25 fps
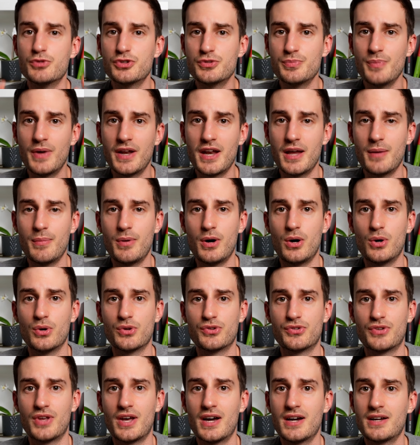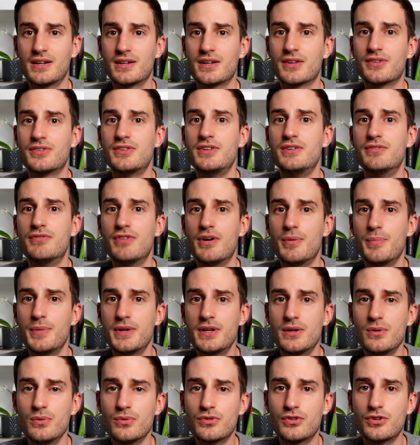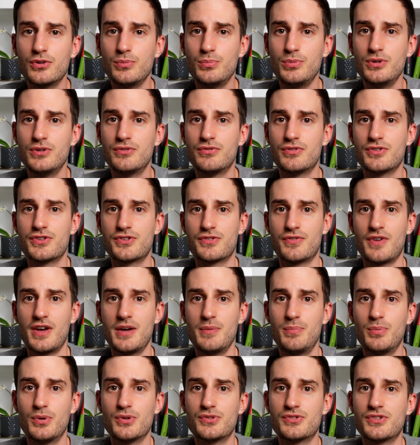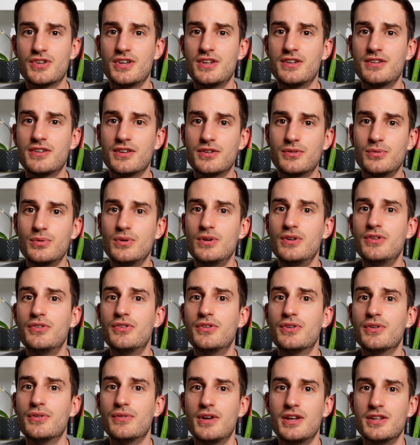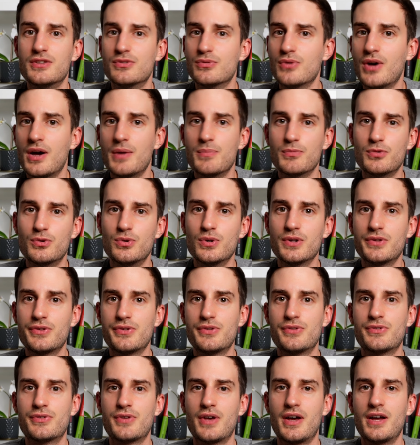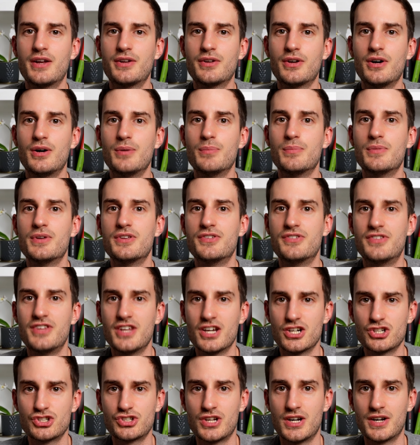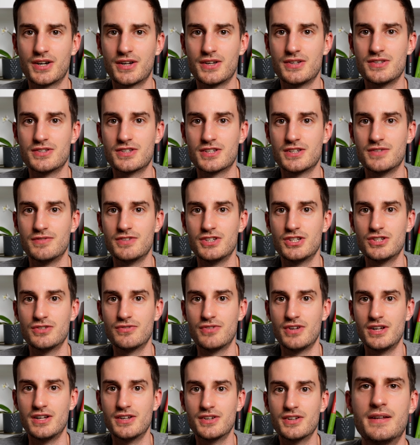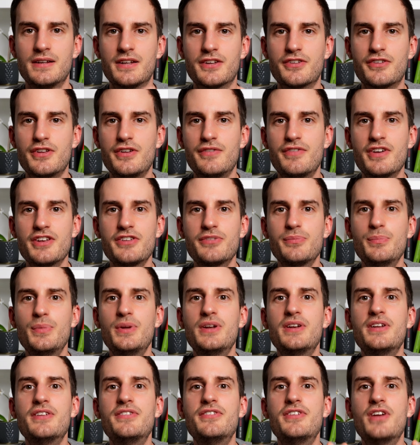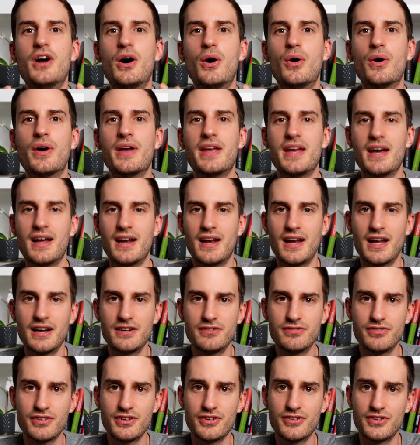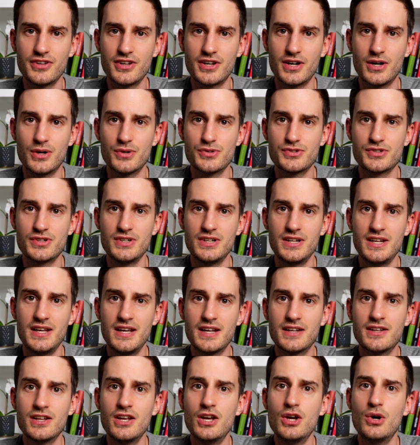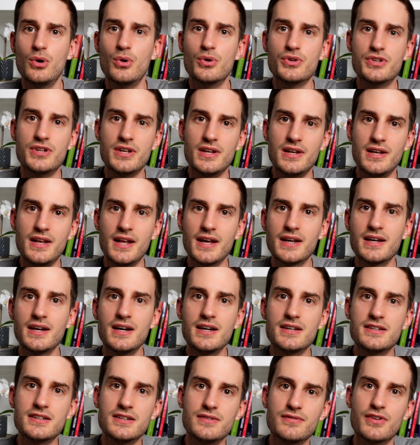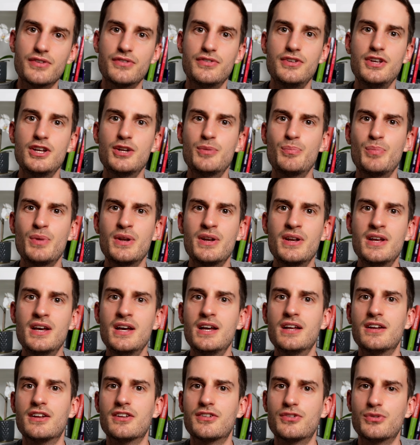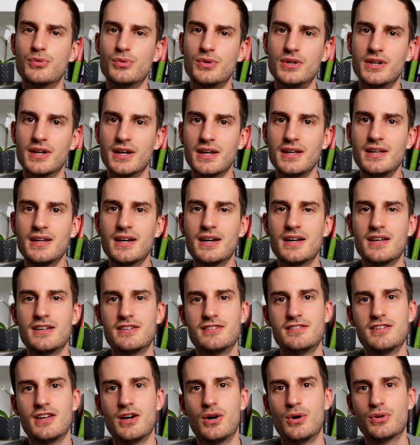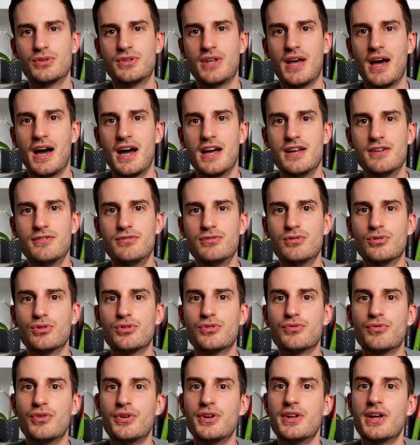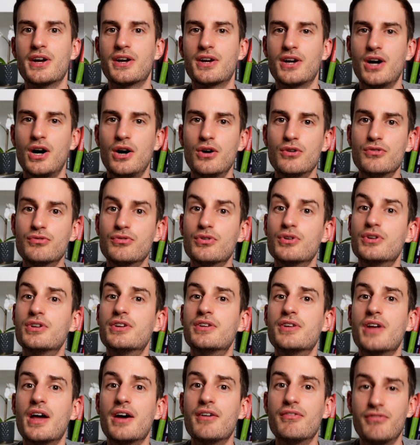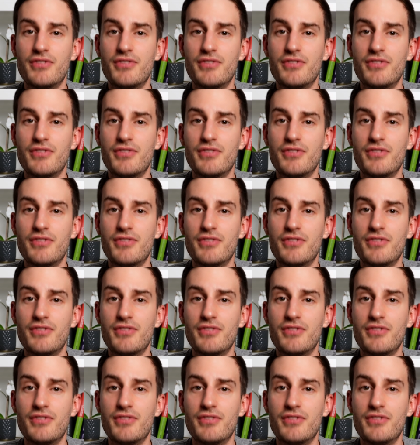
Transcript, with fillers: muss man aber auch sagen, dass die Vermittlungsgebühr von 2 Prozent natürlich in so einem kurzen Zeitraum sehr stark ins Gewicht fällt. Das Investment ist ja auch eher langfristig ausgelegt und je länger ich investiert bin, desto geringer ist ja auch der Einfluss von der Kauf- und der